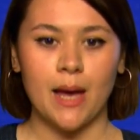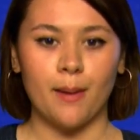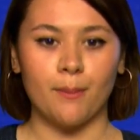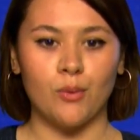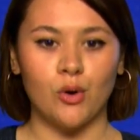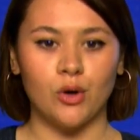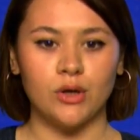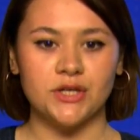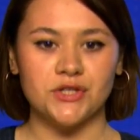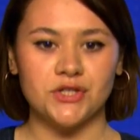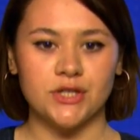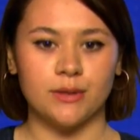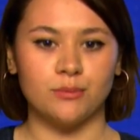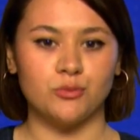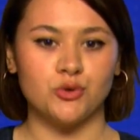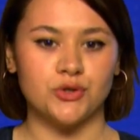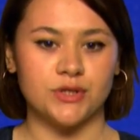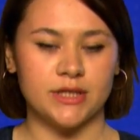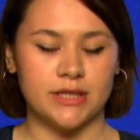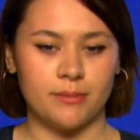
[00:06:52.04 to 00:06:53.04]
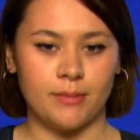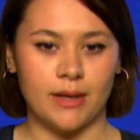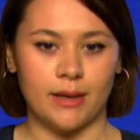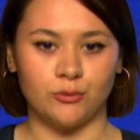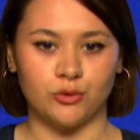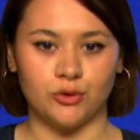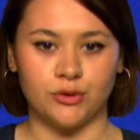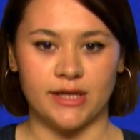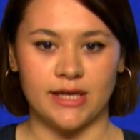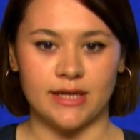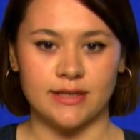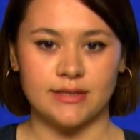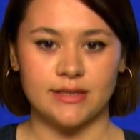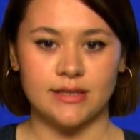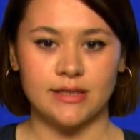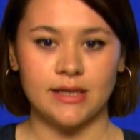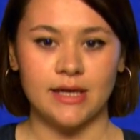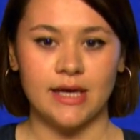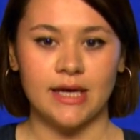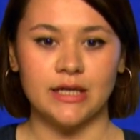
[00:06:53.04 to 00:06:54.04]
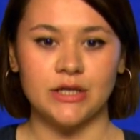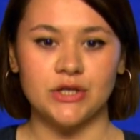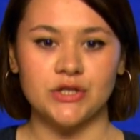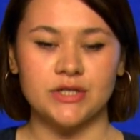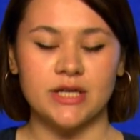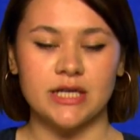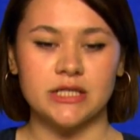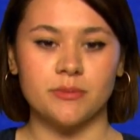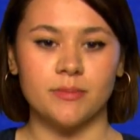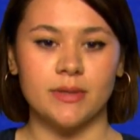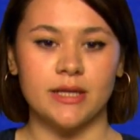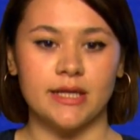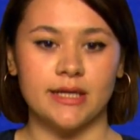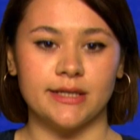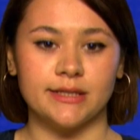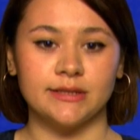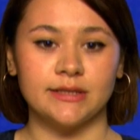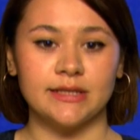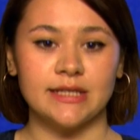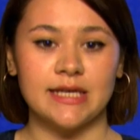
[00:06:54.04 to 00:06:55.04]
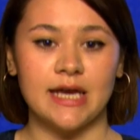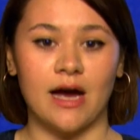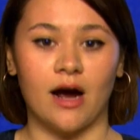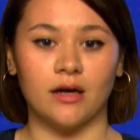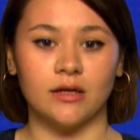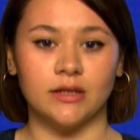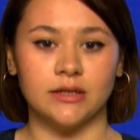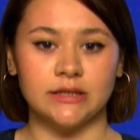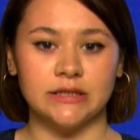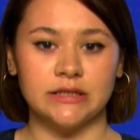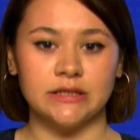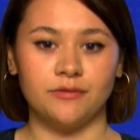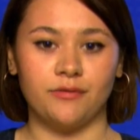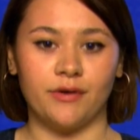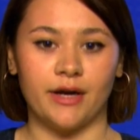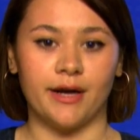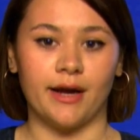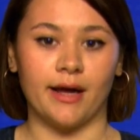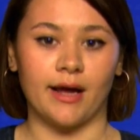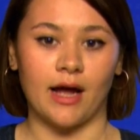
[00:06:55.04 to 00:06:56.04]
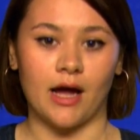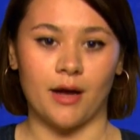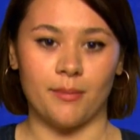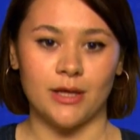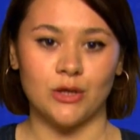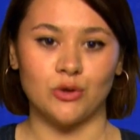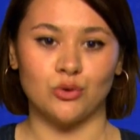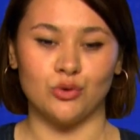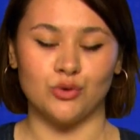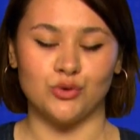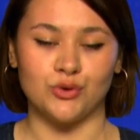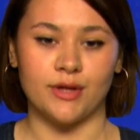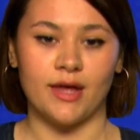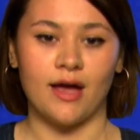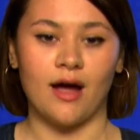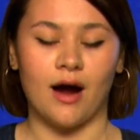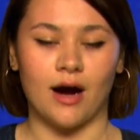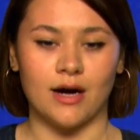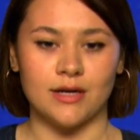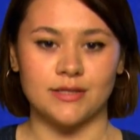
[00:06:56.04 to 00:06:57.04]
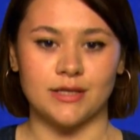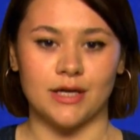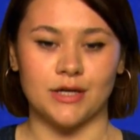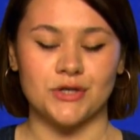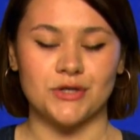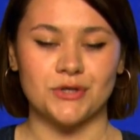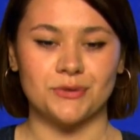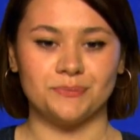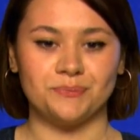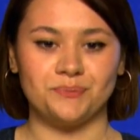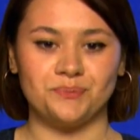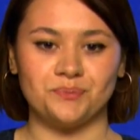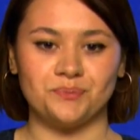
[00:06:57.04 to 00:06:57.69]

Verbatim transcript: Böylece müşteri memnuniyeti, işletmelerin karlılığı ve rekabet gücü de artar.